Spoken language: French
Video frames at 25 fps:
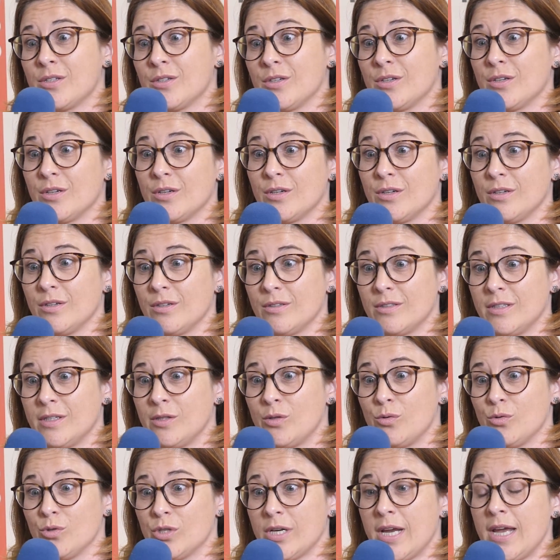des
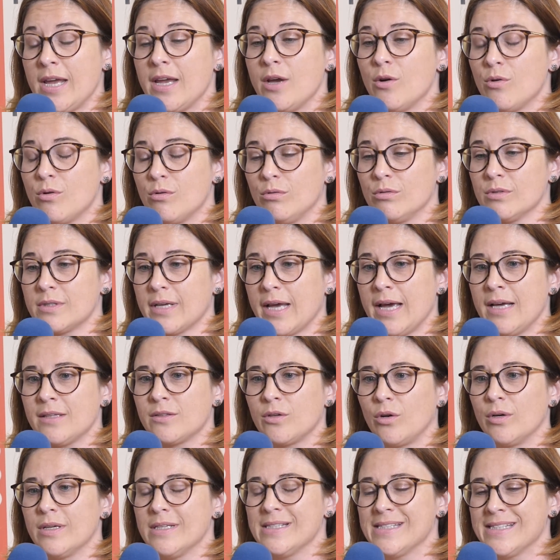sujets et au contraire
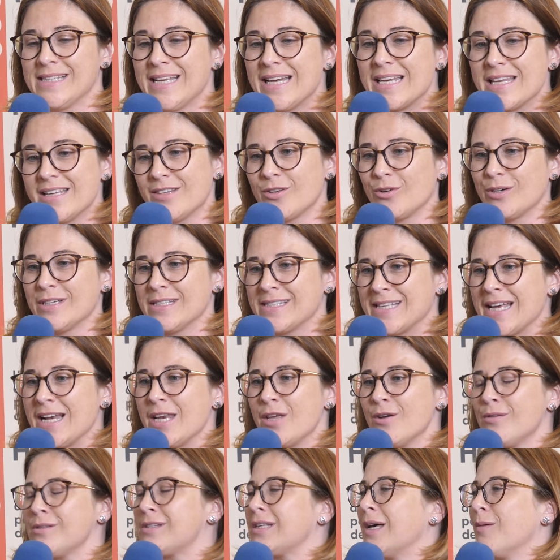dans les, dans les
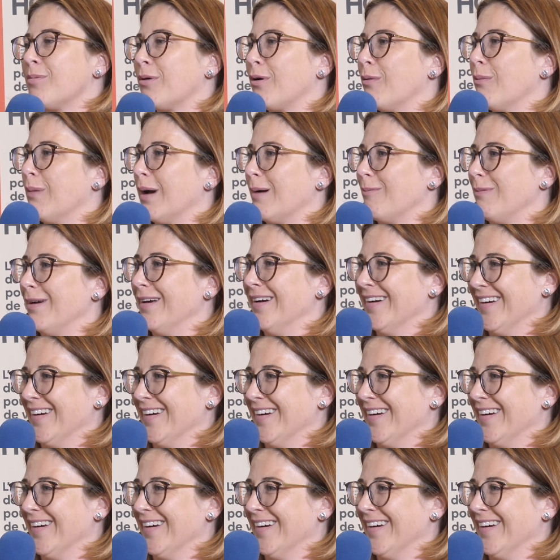alliances improbables.